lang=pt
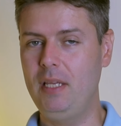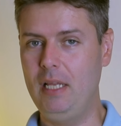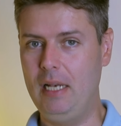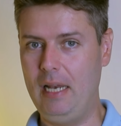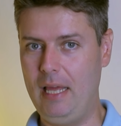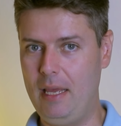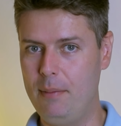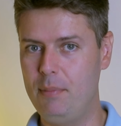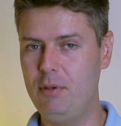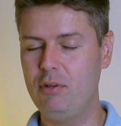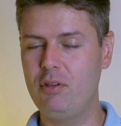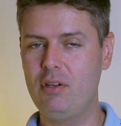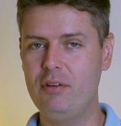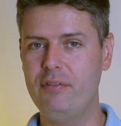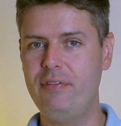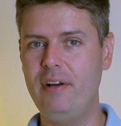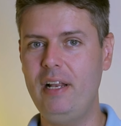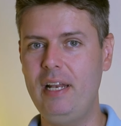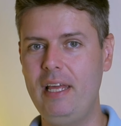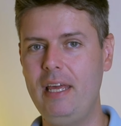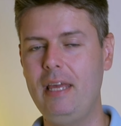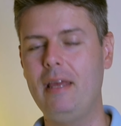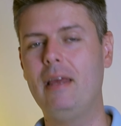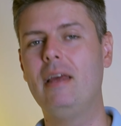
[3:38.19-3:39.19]
E lembre o que eu
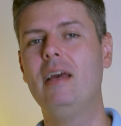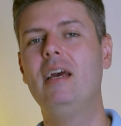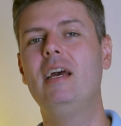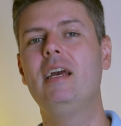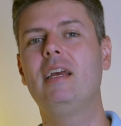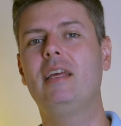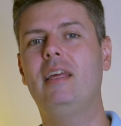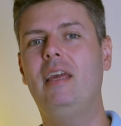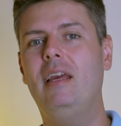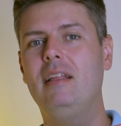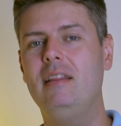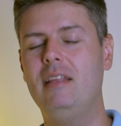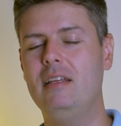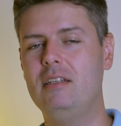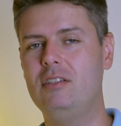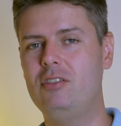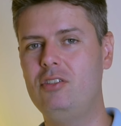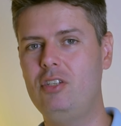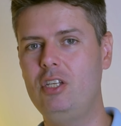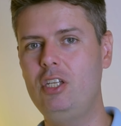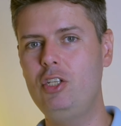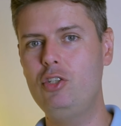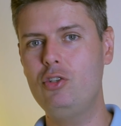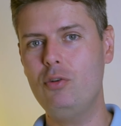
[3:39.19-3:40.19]
falei, quem
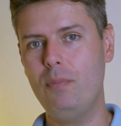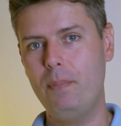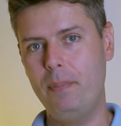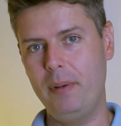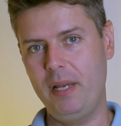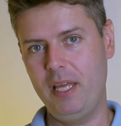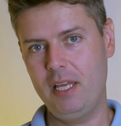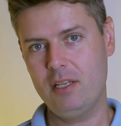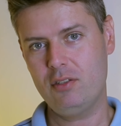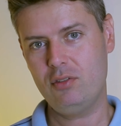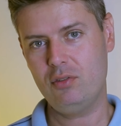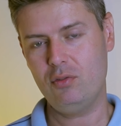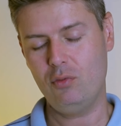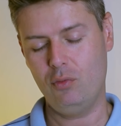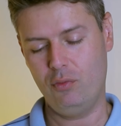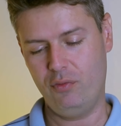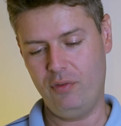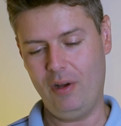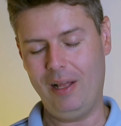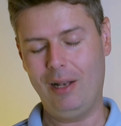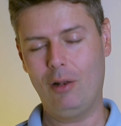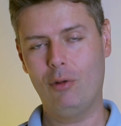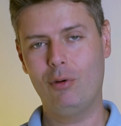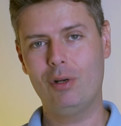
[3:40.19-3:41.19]
decide o preço, o
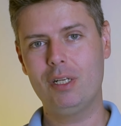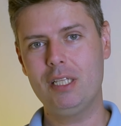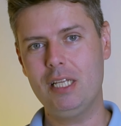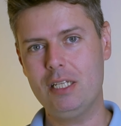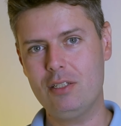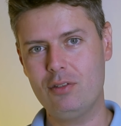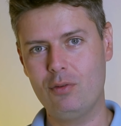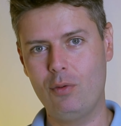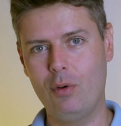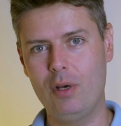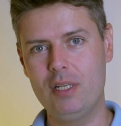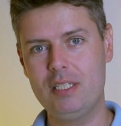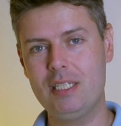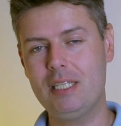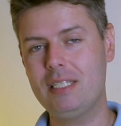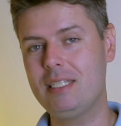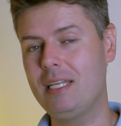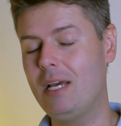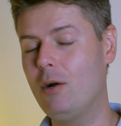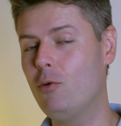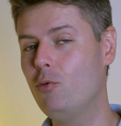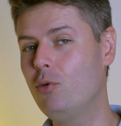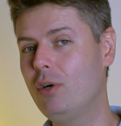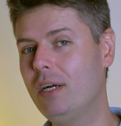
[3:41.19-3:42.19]
valor das coisas
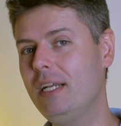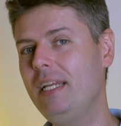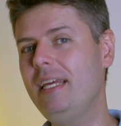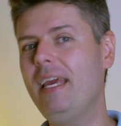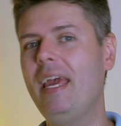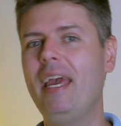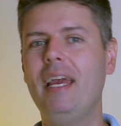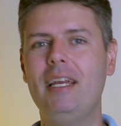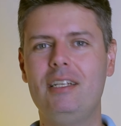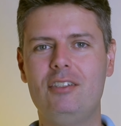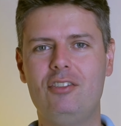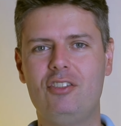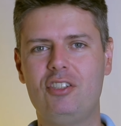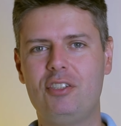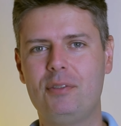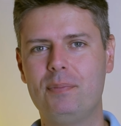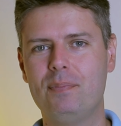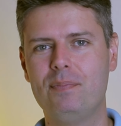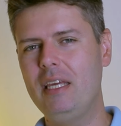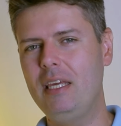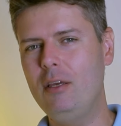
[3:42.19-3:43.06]
é o cliente.